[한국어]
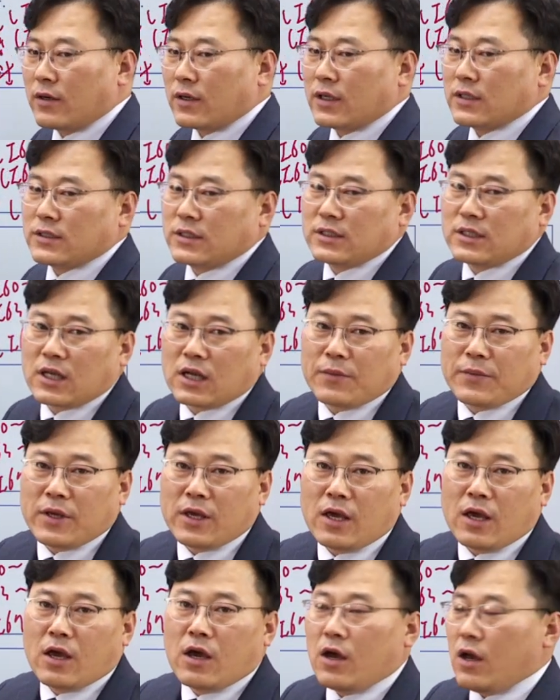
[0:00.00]
그래서 이
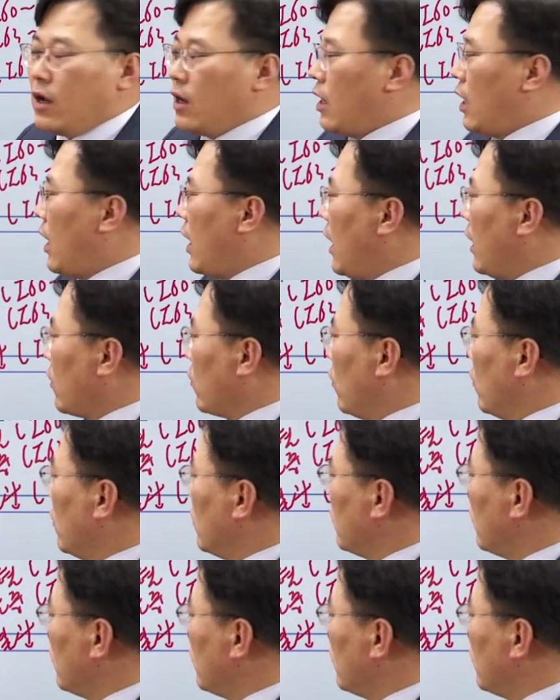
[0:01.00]
사람이 아로